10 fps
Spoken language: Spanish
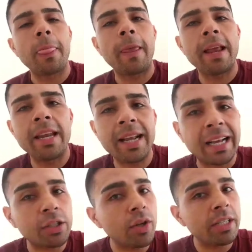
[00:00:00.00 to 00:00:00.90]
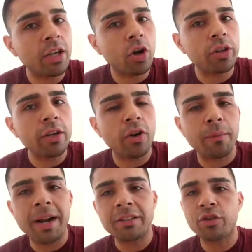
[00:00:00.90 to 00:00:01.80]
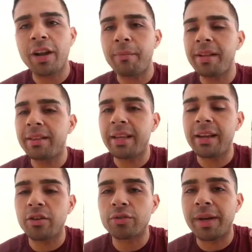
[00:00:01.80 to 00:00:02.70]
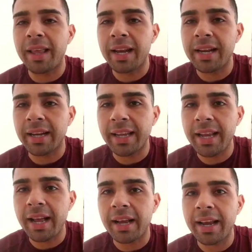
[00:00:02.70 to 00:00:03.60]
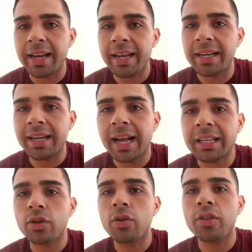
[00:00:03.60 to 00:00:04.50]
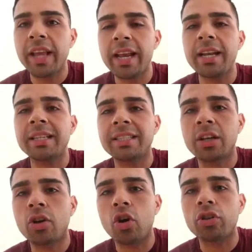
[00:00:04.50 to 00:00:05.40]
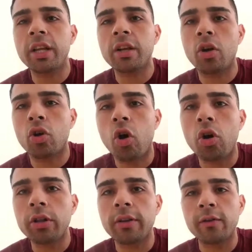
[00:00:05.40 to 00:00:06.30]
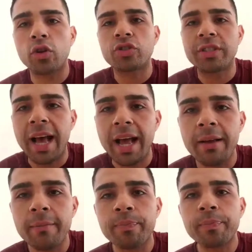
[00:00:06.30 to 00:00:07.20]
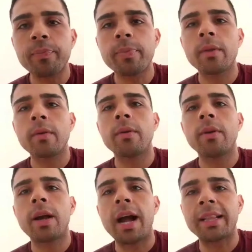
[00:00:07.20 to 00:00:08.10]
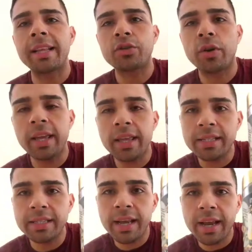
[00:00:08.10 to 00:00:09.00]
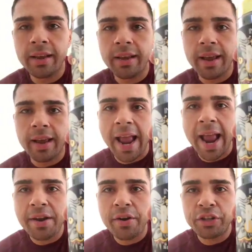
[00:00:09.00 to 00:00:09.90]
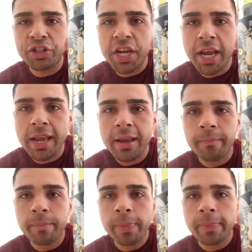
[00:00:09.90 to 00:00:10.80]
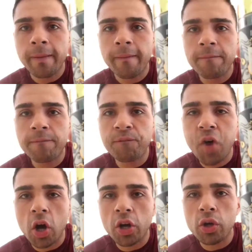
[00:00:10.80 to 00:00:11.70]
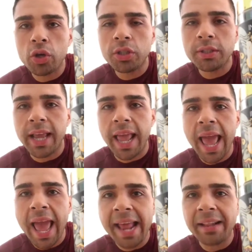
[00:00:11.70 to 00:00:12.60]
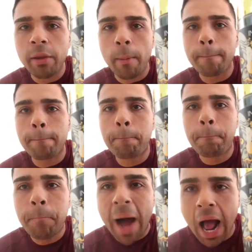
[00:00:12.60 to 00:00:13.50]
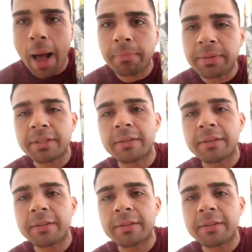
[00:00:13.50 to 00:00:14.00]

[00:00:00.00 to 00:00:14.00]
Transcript: En el caso del psicotic normal solamente nos va a dar energía. En el caso del psicotic Gold nos da, de hecho aquí dice Energy, Focus and Pumps.